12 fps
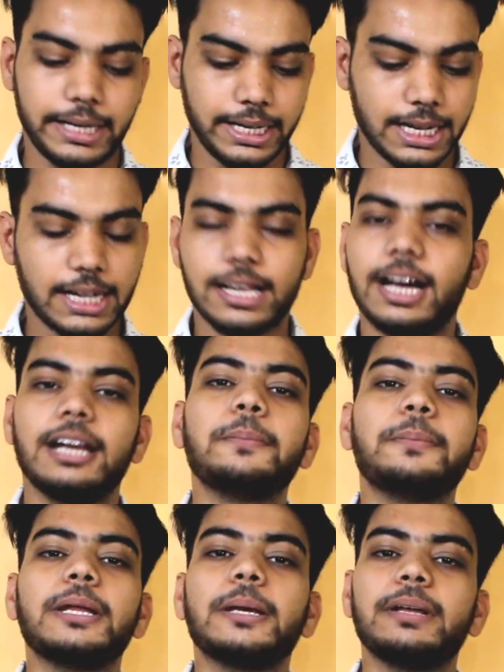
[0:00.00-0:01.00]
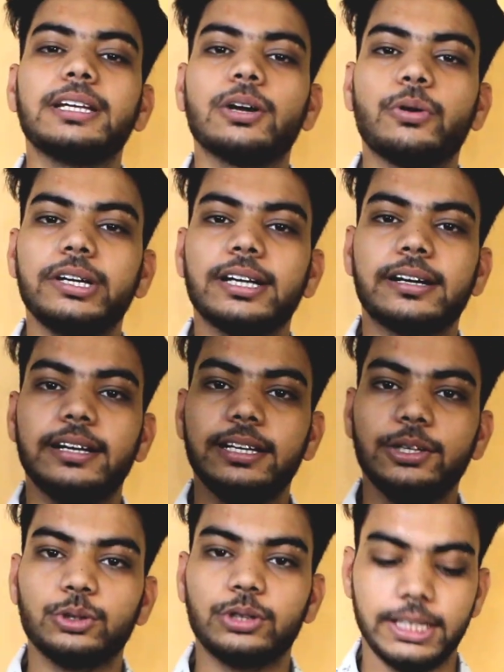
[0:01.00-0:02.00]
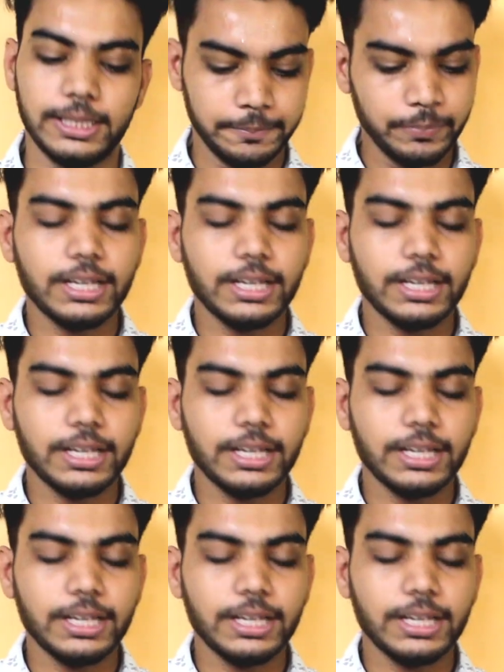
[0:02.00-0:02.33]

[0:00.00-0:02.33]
पड़ेगा खाने पीने में इनके कोई नखड़े नहीं होते